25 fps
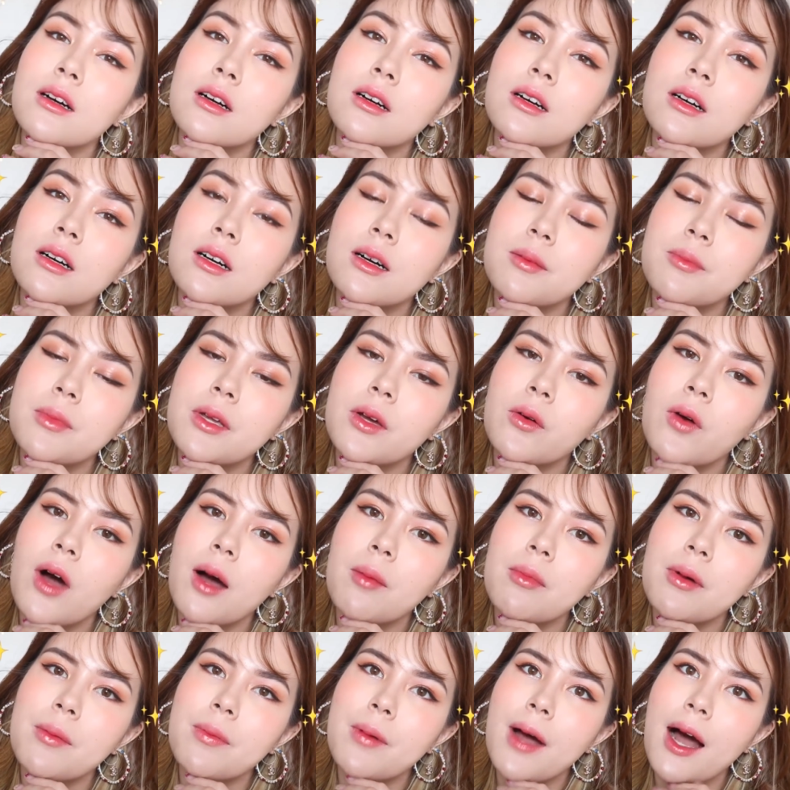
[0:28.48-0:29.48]
เออมีความ
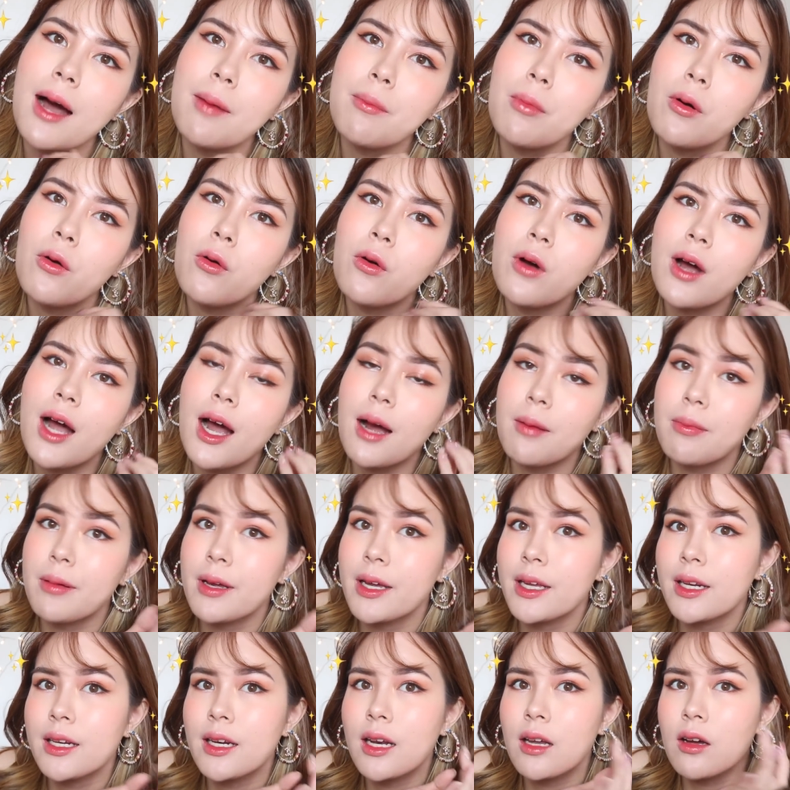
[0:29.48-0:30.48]
แบบกาบพงกาบเพ
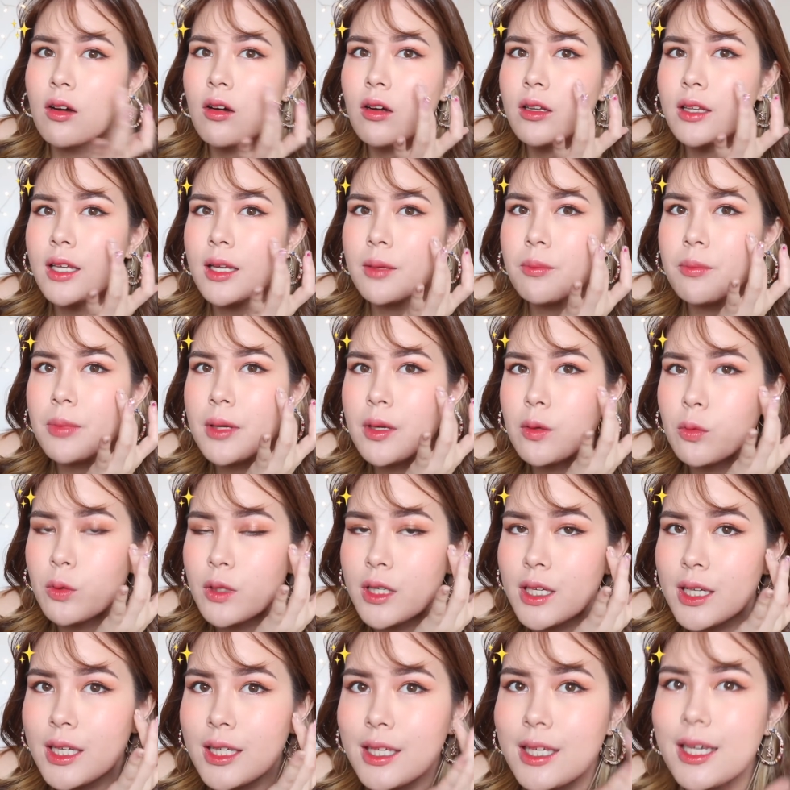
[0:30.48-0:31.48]
ชรแล้วก็เน้นผิว
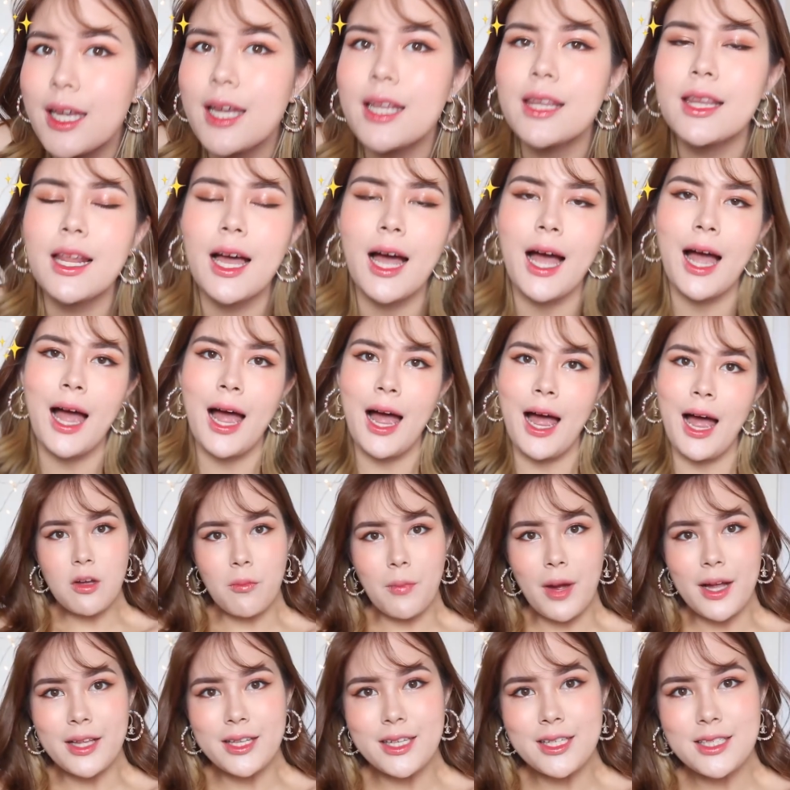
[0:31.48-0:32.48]
ที่เนียนนะคะสอ
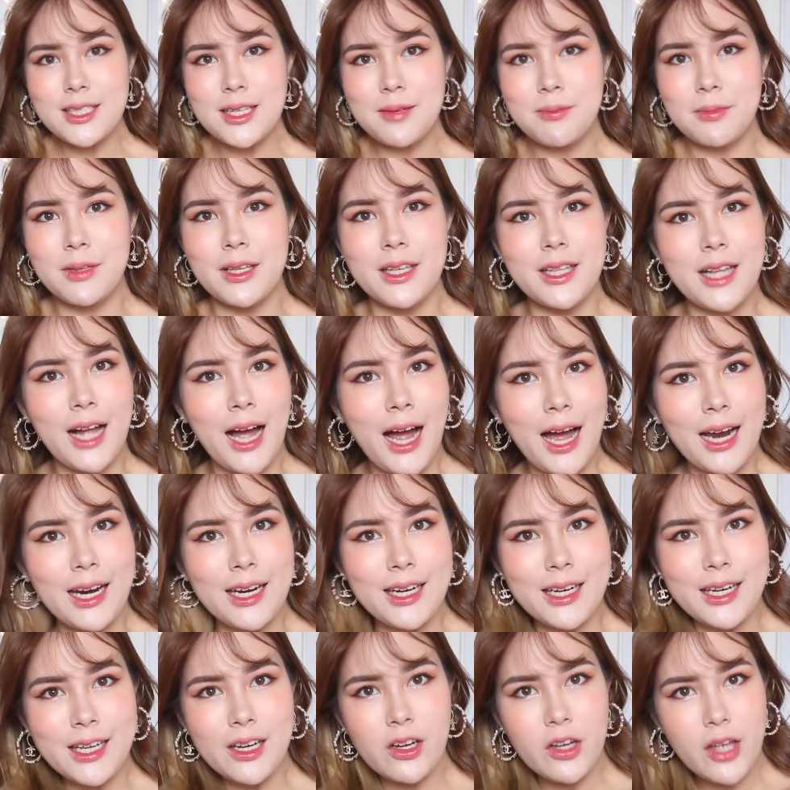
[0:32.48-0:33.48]
งพันยี่สิบนี้นะคะลิ
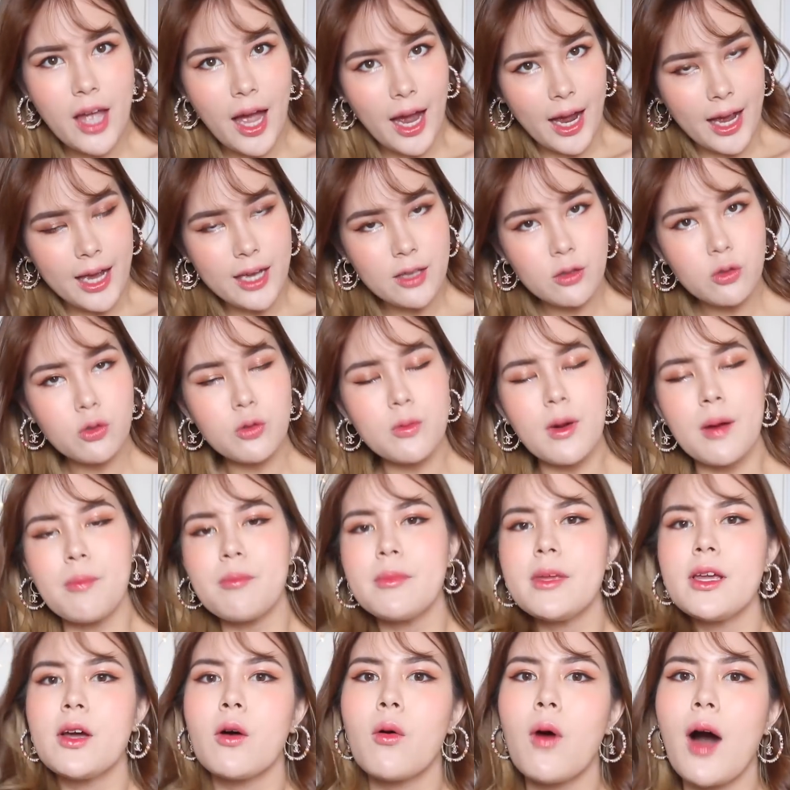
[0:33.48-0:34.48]
ลลี่ก็อยากให้ดูแบบ
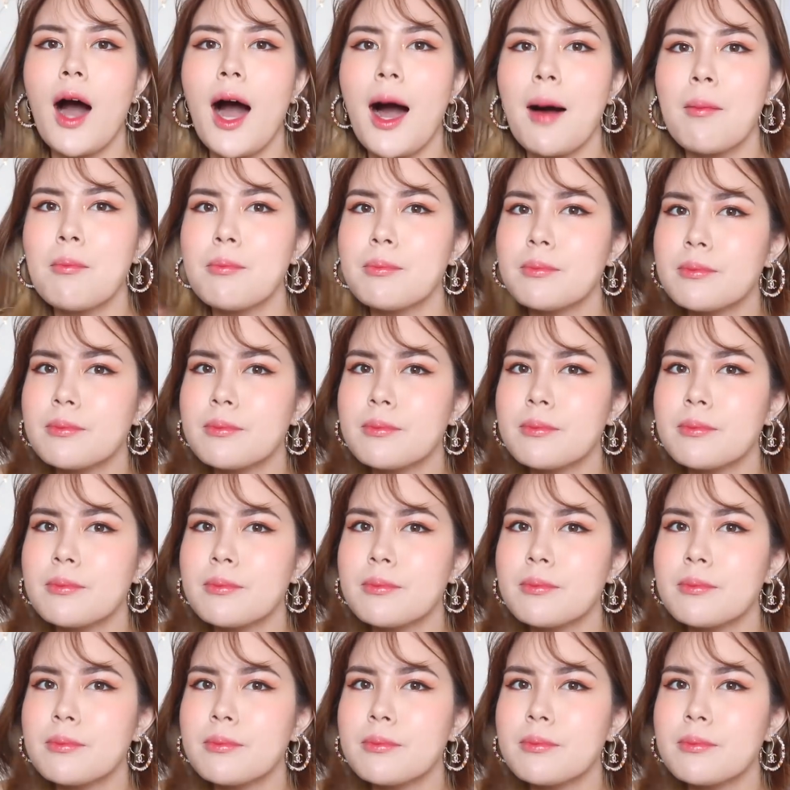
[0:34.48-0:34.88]
มีความ